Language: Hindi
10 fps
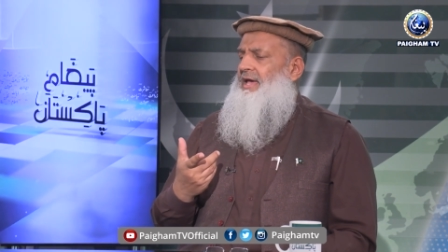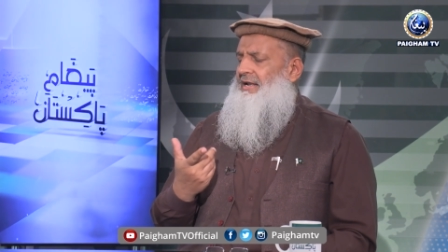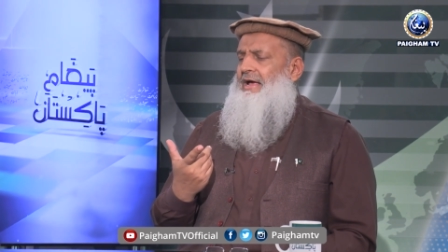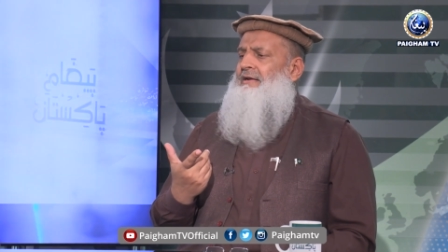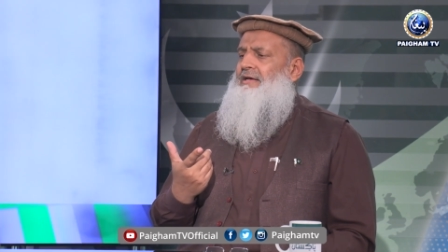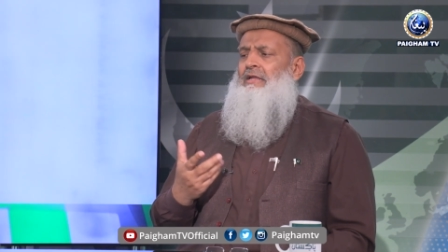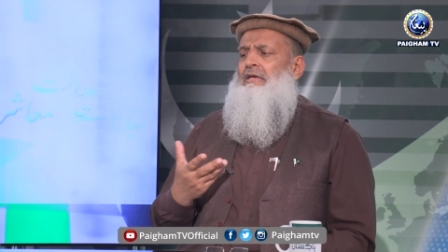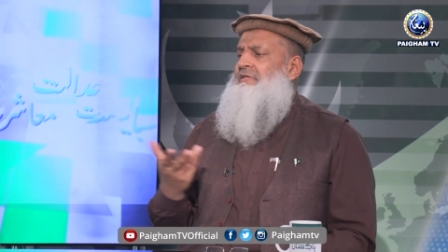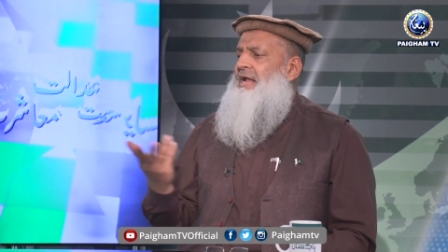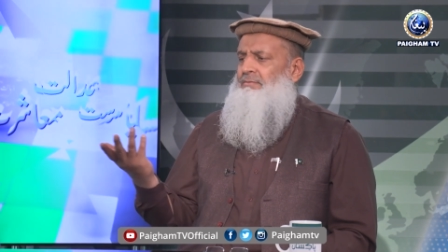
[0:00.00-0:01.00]
ऐलान करें कि
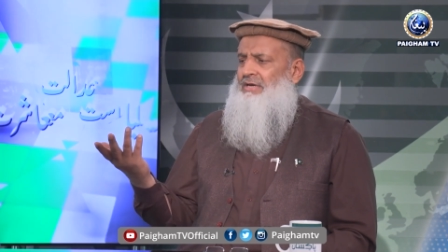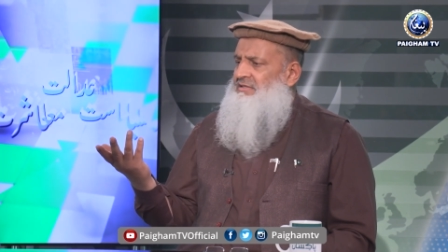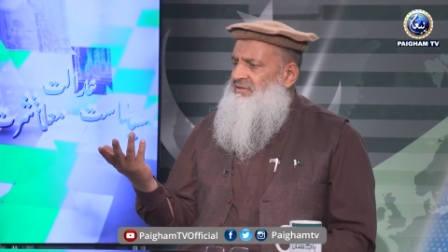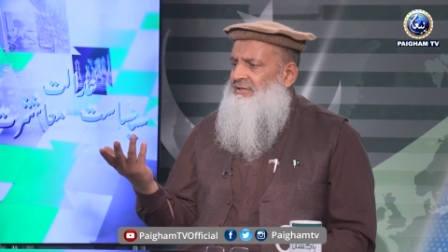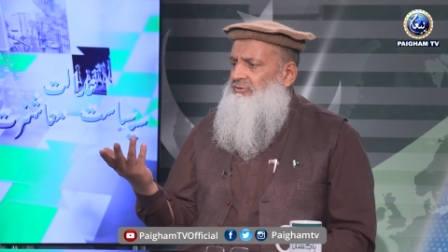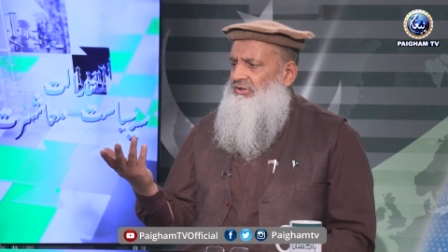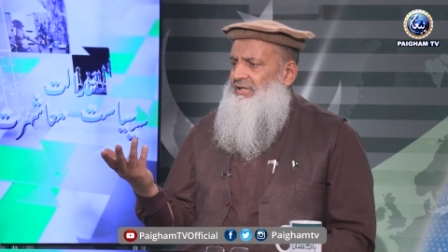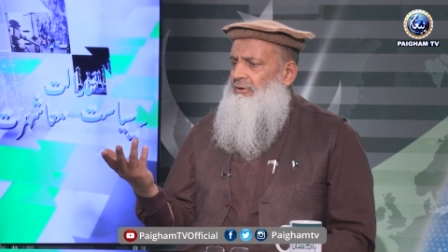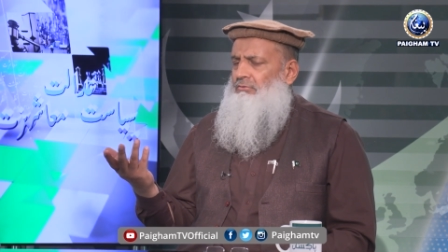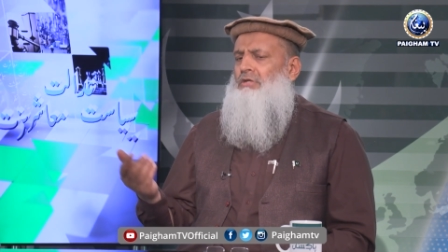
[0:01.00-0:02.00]
इस्लाम का इसके साथ कोई
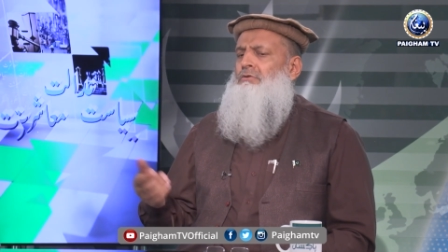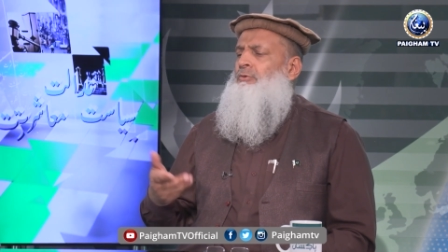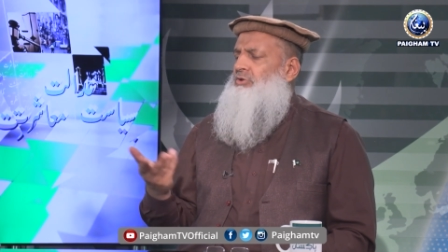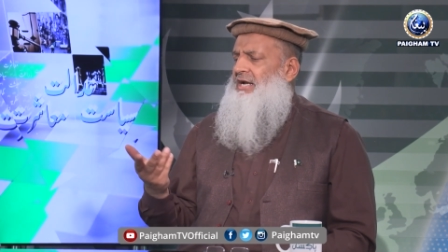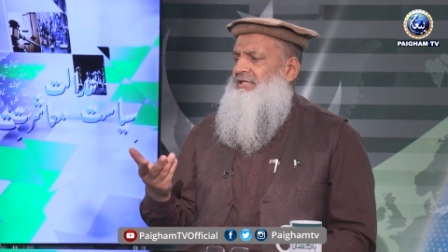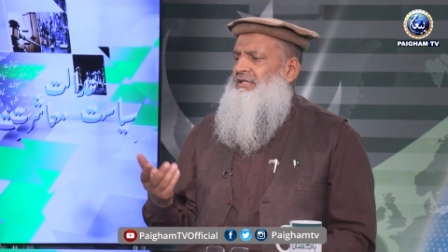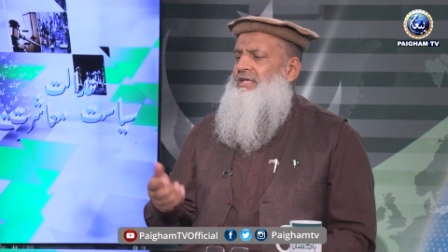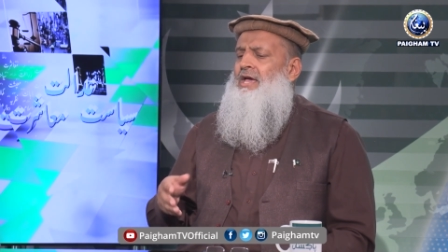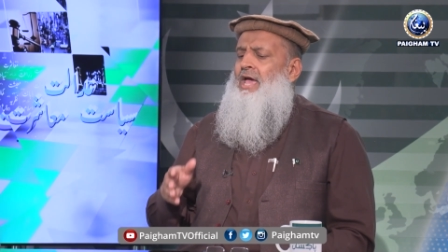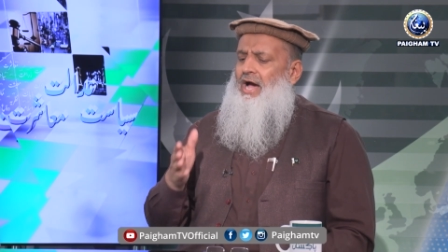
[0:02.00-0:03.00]
ताल्लुक नहीं तो हम उतार देती
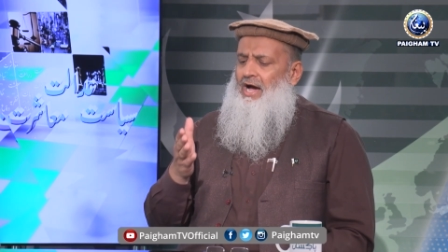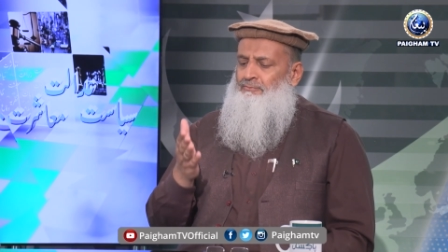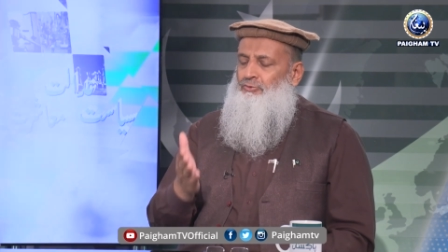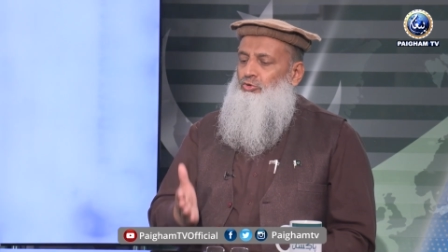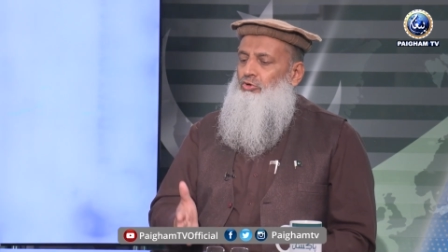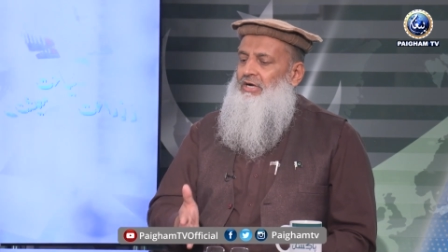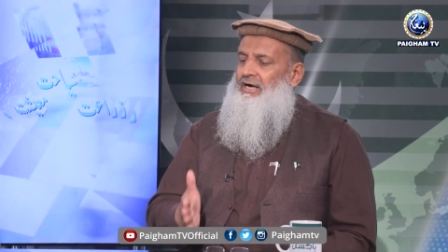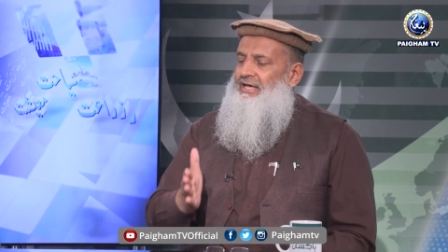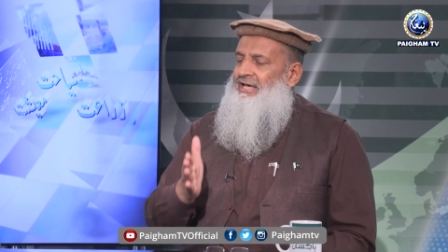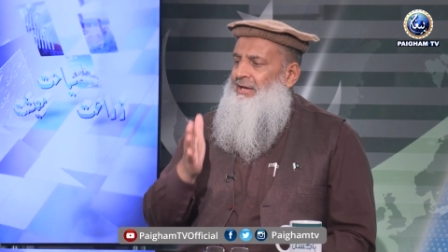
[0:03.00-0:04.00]
हैं हम तो
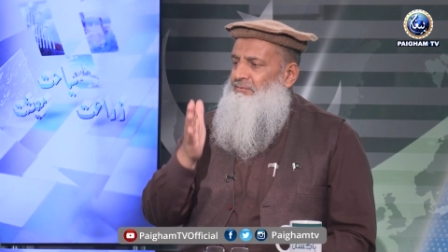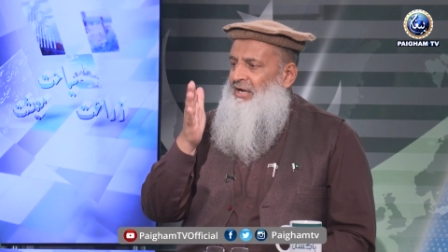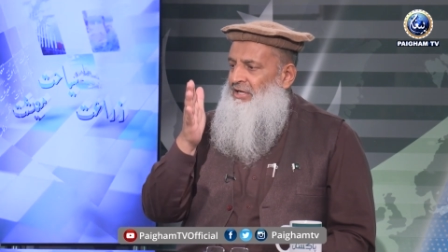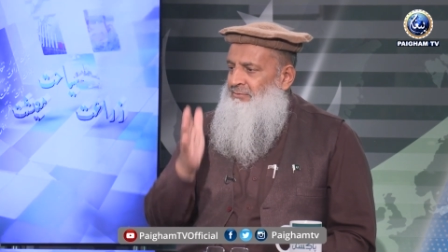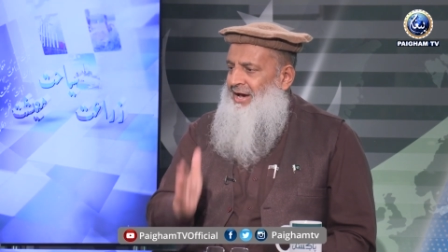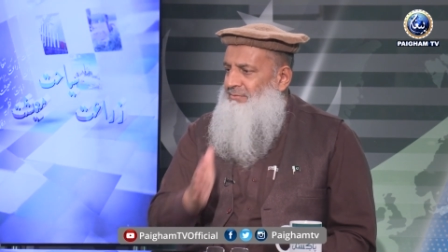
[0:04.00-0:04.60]
खड़े हैं अपना ईमान